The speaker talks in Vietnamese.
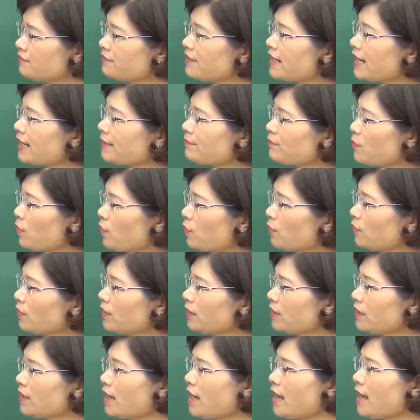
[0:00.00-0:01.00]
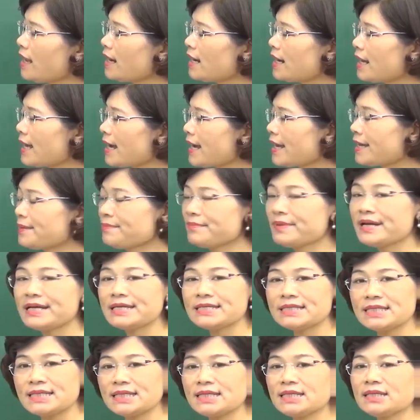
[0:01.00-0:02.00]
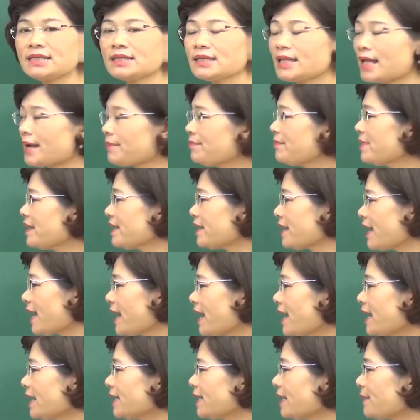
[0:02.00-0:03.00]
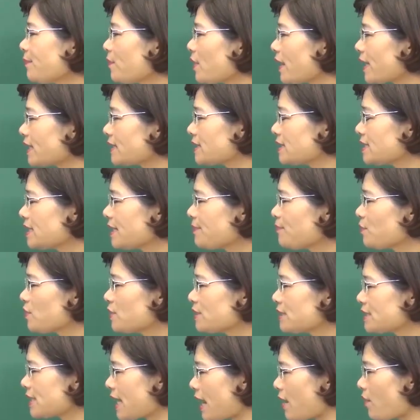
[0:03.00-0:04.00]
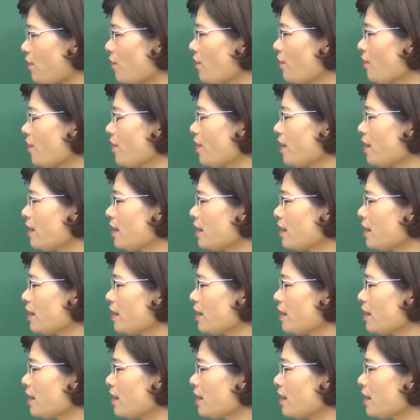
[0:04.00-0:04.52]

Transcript: Phương án 4 là ngày 19 tháng 12 năm 1946,